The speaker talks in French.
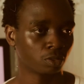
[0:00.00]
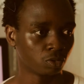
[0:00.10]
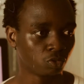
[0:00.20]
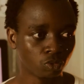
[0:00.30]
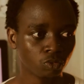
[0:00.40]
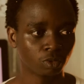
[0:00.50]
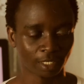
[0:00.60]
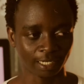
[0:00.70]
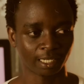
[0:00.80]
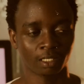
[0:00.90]
que nous
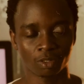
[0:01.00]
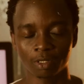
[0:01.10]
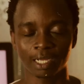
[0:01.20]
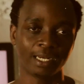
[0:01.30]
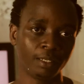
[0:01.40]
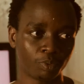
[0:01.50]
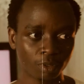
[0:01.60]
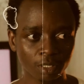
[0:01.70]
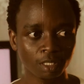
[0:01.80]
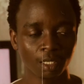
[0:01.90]
créions à
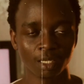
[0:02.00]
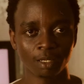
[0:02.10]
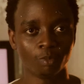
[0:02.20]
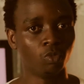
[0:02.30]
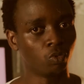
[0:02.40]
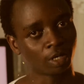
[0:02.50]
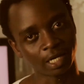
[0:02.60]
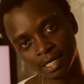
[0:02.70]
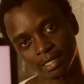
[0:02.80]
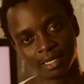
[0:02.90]
l'époque
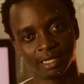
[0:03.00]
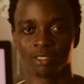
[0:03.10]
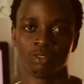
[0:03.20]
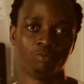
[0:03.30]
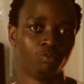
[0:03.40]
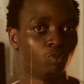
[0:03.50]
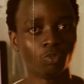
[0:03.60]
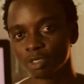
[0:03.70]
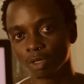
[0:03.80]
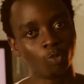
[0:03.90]
mouraient dans,
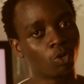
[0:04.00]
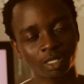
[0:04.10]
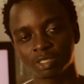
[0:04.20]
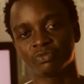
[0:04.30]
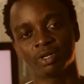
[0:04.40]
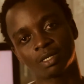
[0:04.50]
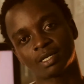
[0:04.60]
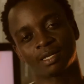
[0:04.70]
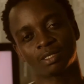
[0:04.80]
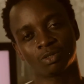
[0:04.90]
dans le mois qui suivait la
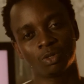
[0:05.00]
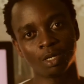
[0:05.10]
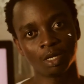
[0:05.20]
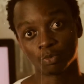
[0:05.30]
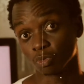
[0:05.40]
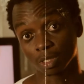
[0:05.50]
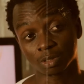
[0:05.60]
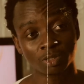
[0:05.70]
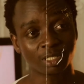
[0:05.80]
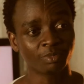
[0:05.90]
création. Pour une
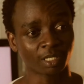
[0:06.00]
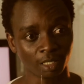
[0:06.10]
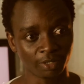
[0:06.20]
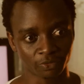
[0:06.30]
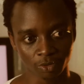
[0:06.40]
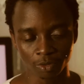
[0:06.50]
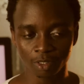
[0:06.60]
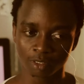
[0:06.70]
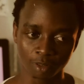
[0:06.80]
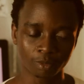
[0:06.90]
raison simple, c'est qu'il faut
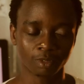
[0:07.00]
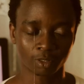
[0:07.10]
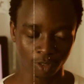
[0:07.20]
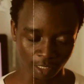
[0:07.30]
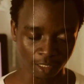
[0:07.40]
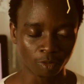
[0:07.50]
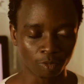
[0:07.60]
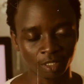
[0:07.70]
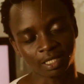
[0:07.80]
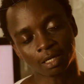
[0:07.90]
créer le
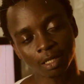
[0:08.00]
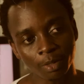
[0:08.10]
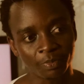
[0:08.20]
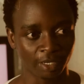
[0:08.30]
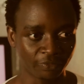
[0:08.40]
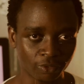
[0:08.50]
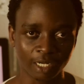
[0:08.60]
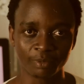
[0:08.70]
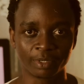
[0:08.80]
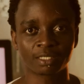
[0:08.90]
blog, d'accord, mais il faut
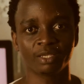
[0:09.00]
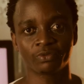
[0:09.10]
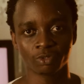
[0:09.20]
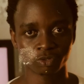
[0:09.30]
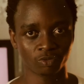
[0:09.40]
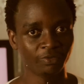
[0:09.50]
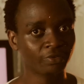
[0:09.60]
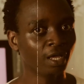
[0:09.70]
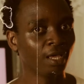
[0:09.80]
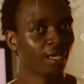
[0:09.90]
l'alimenter, il faut le suivre.
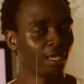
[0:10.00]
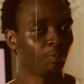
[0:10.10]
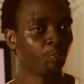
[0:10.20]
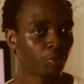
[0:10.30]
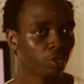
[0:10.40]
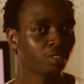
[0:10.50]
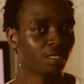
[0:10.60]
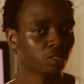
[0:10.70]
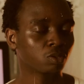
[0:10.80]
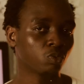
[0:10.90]
Et peu
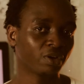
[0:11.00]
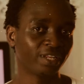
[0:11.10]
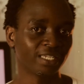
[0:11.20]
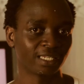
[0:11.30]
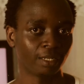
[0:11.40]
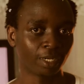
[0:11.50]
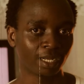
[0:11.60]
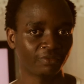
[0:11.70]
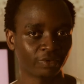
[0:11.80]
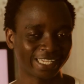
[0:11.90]
d'entre nous avaient les éléments à
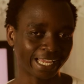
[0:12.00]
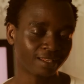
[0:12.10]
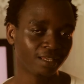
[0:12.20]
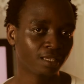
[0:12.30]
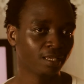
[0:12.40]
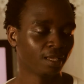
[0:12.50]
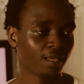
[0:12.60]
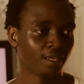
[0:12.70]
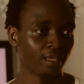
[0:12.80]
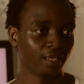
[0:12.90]
la fois techniques
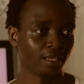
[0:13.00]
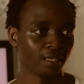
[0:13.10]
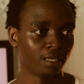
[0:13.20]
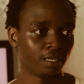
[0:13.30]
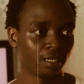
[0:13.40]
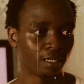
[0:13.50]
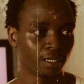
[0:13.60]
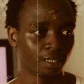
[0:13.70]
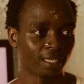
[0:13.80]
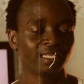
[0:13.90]
et
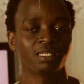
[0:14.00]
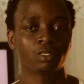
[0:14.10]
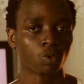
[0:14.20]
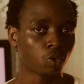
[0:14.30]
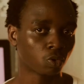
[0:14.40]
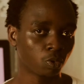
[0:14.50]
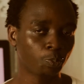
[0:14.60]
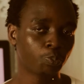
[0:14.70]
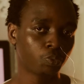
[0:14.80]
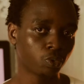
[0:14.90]
euh, éditoriaux
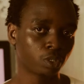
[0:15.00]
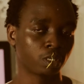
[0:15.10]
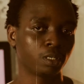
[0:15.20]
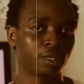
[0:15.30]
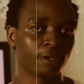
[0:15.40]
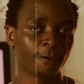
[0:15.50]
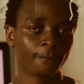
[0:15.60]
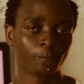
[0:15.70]
pour euh,